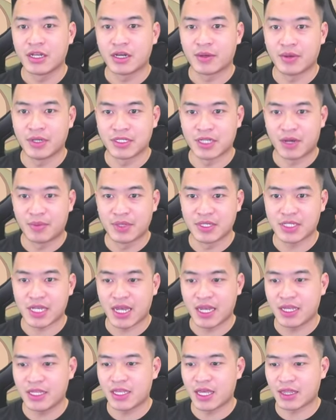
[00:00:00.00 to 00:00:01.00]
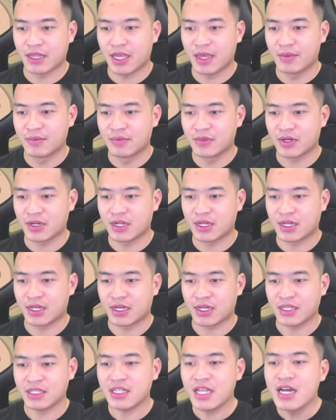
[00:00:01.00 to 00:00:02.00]
Bây giờ mình sẽ nhận thêm gọi là
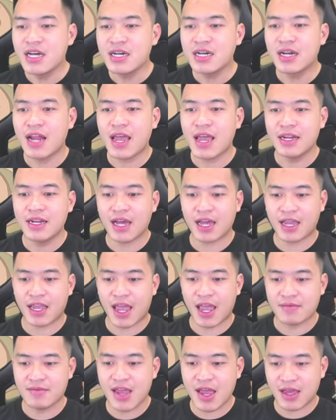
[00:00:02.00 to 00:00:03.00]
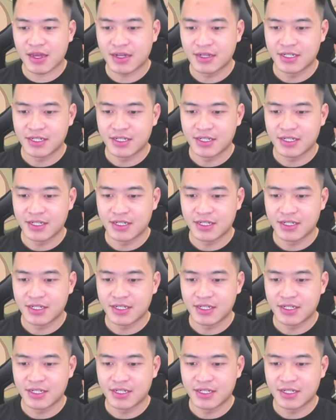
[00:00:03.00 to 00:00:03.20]
cái thứ đây nữa anh em nhá.